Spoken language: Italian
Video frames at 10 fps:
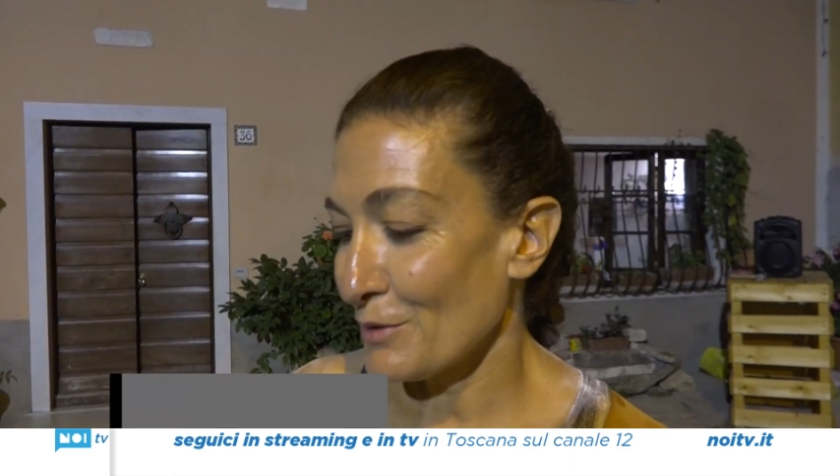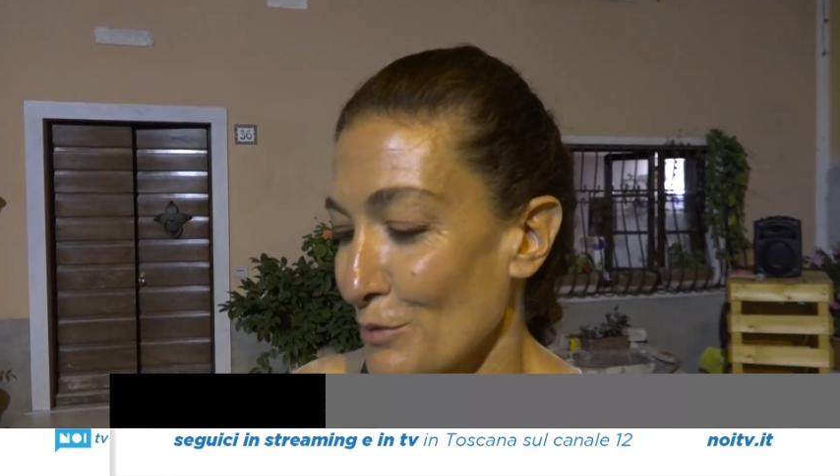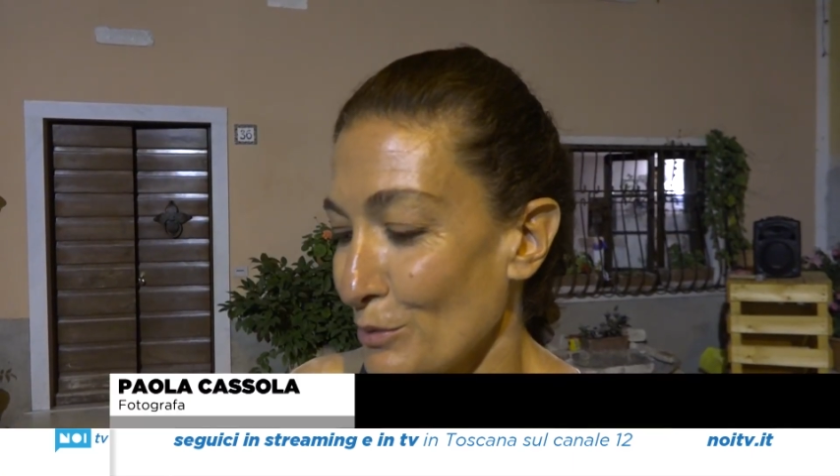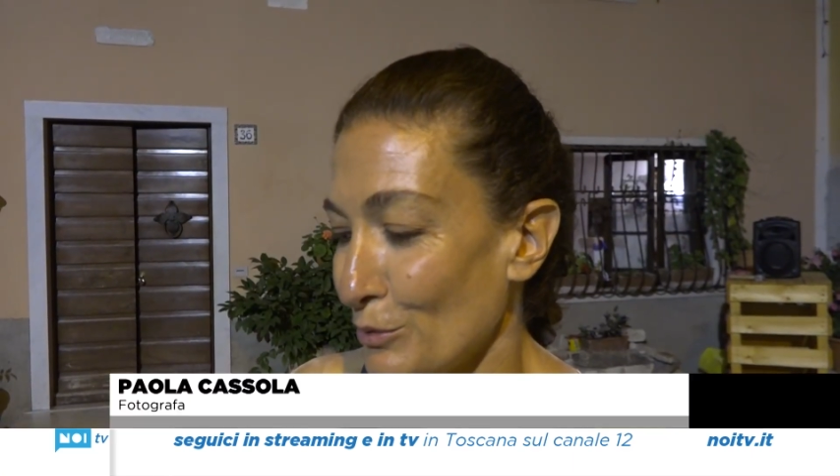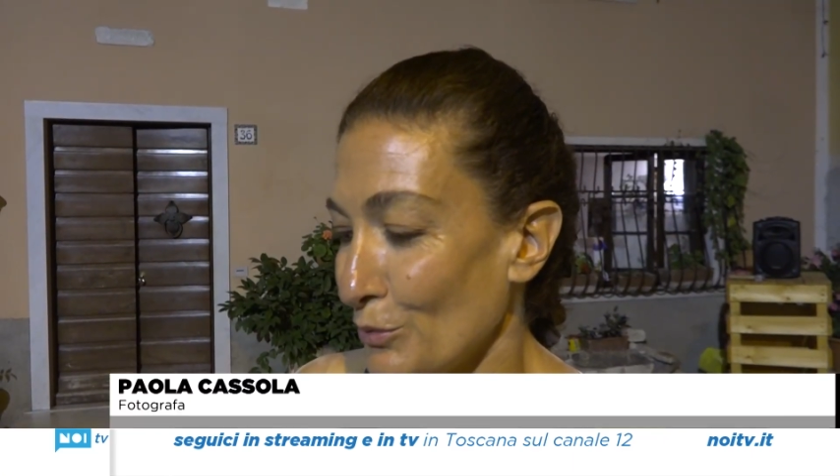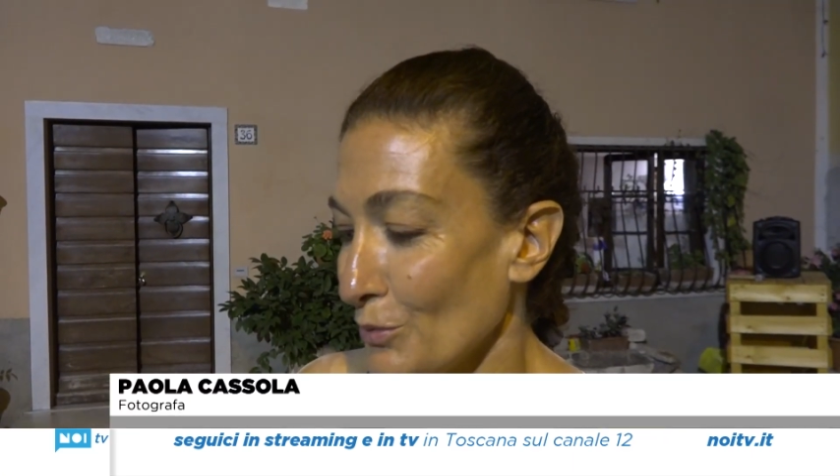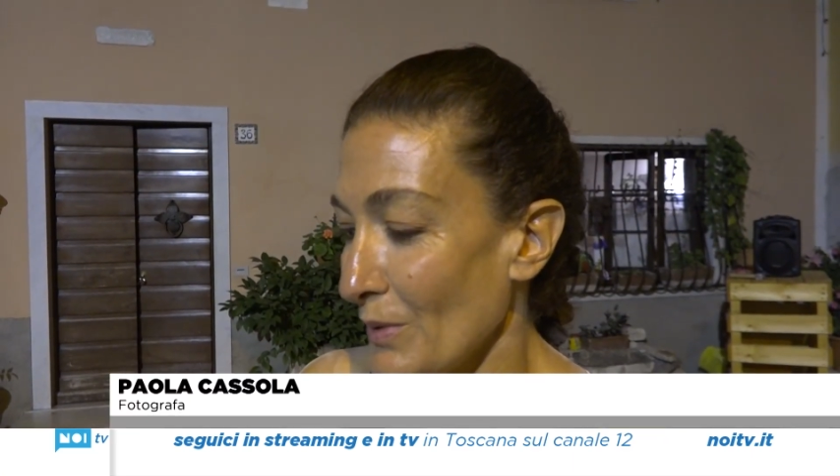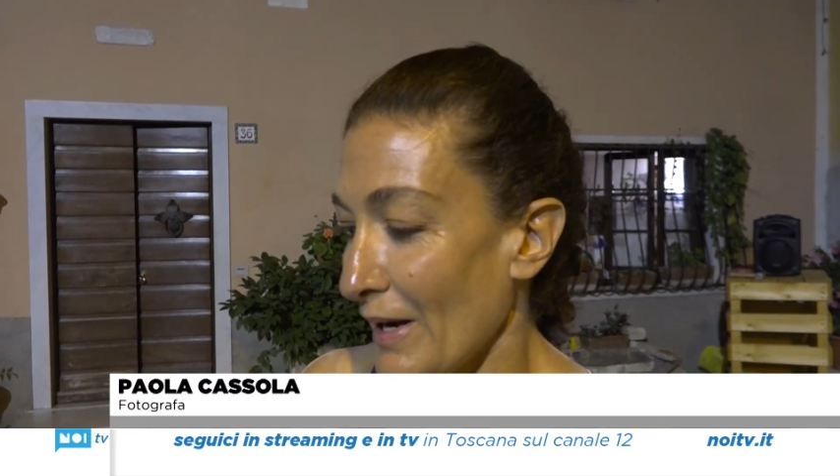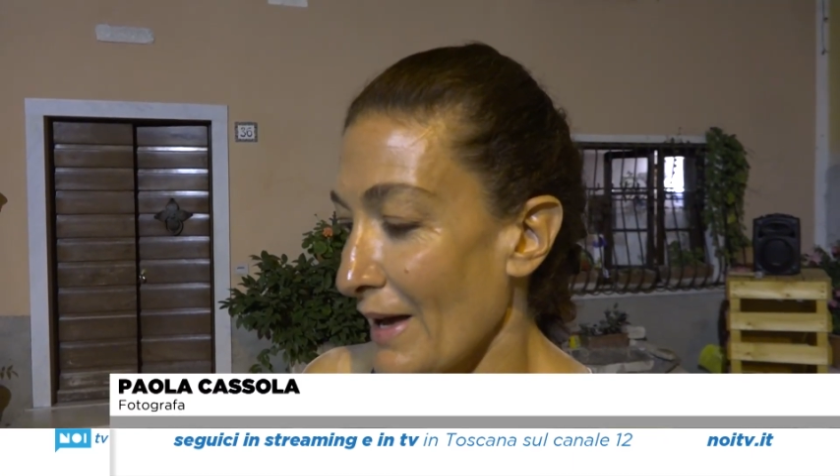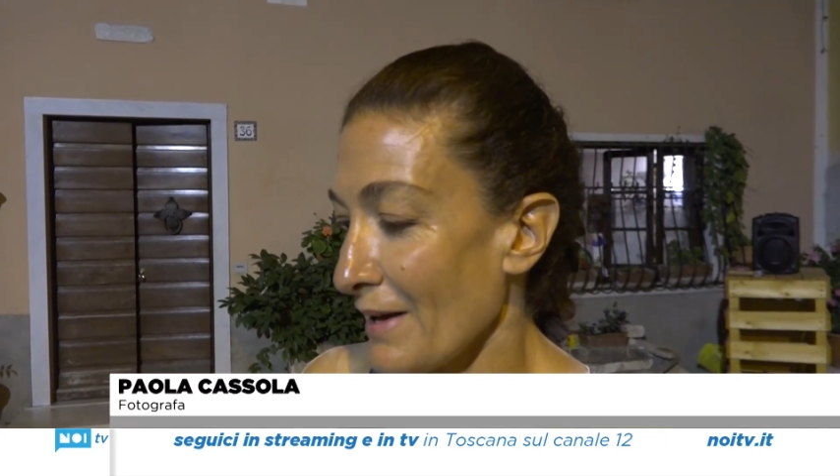
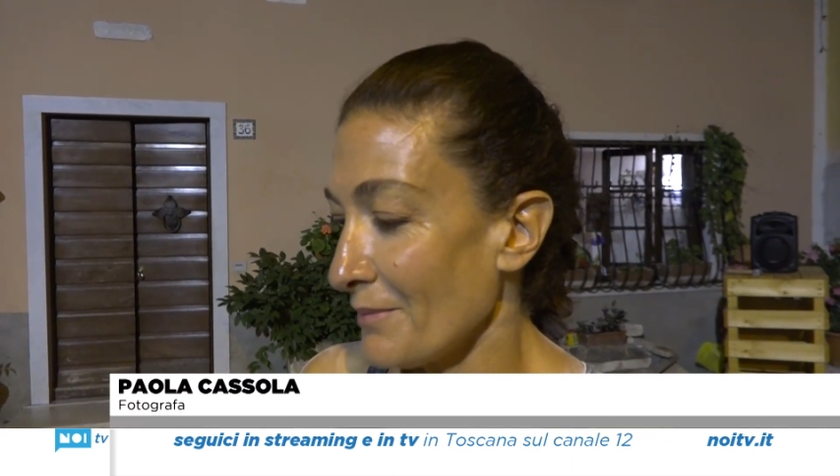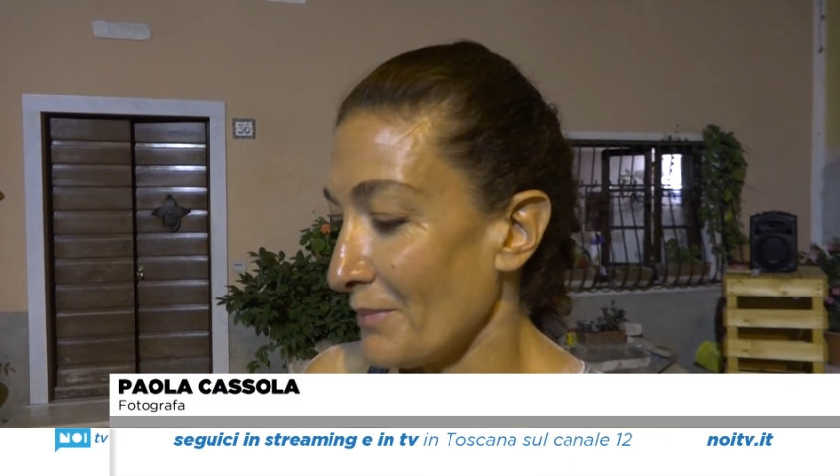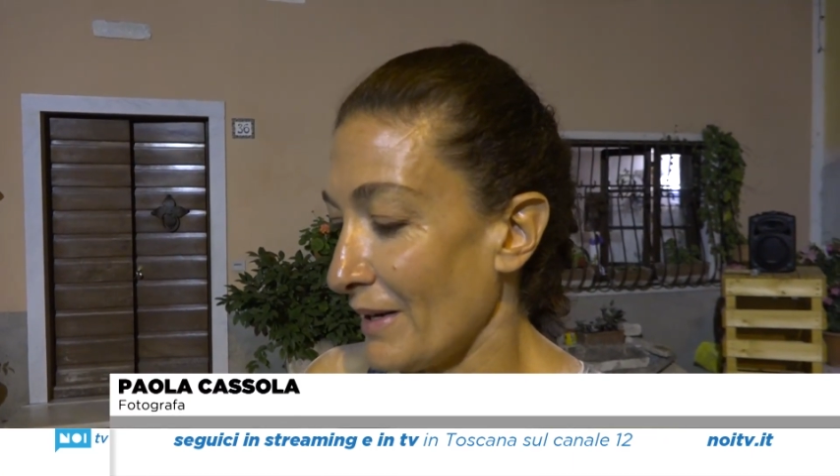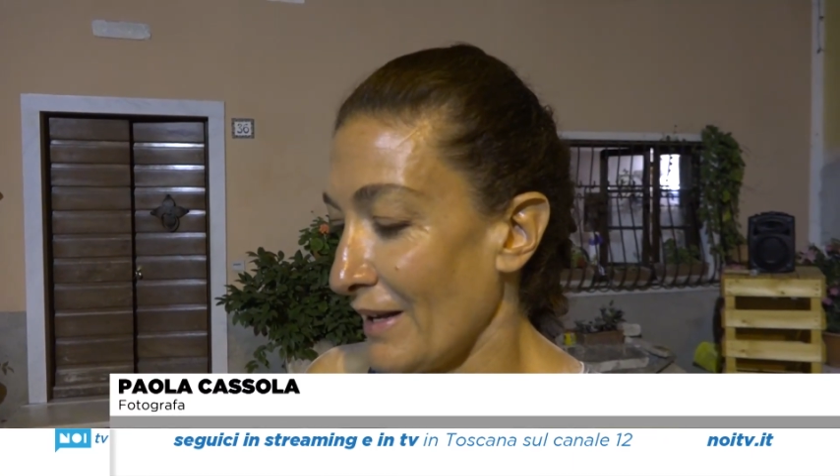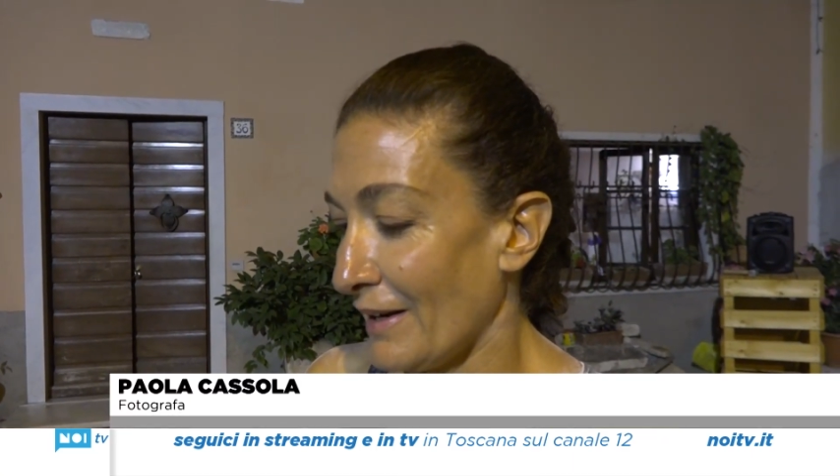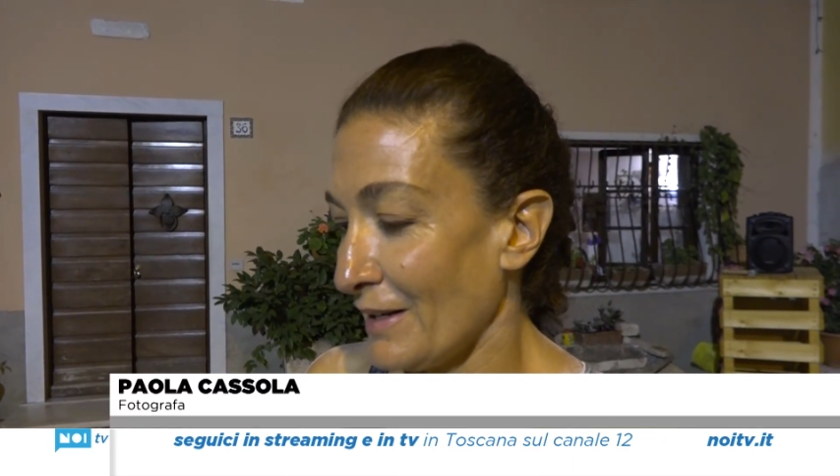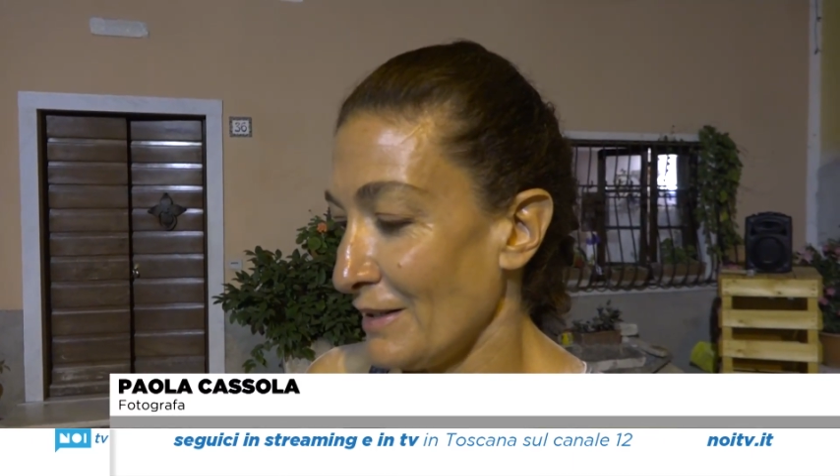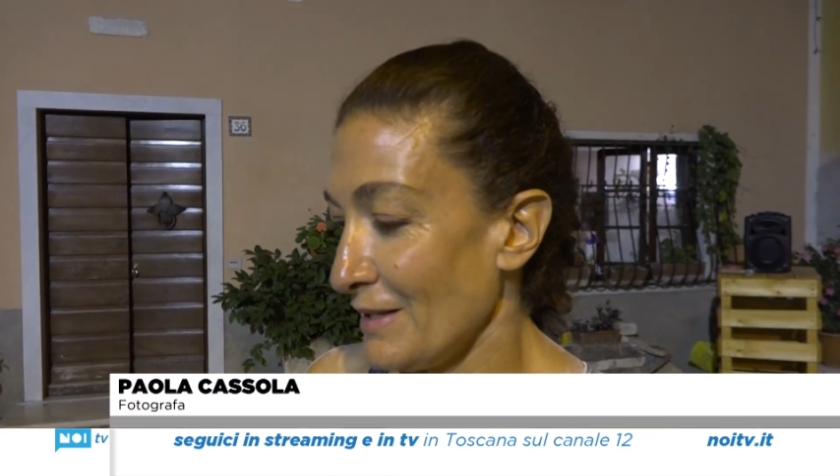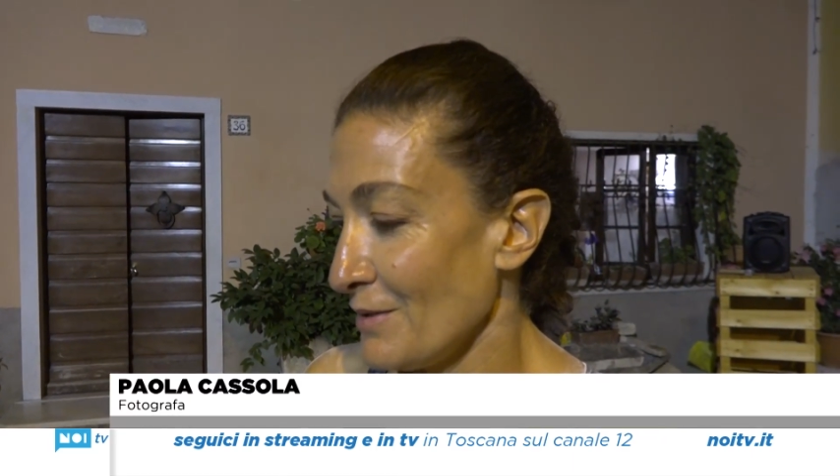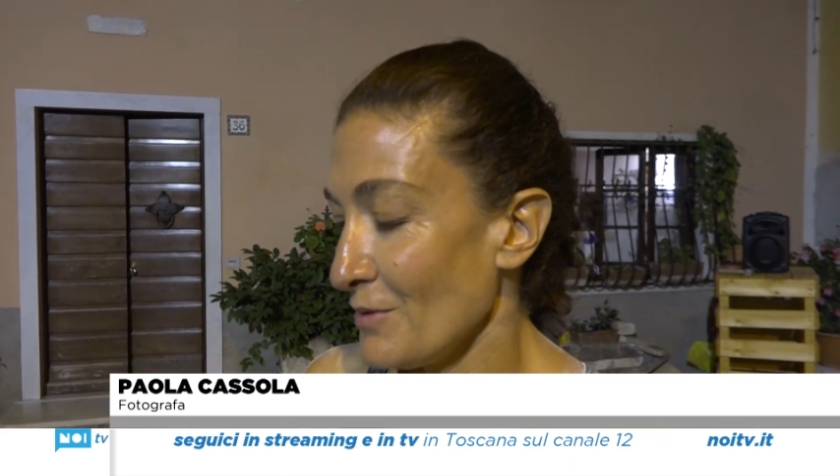scultura Mariana ed
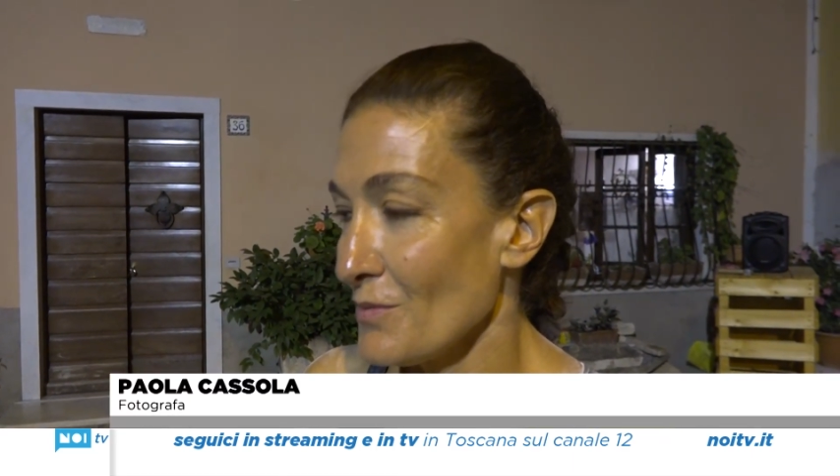io,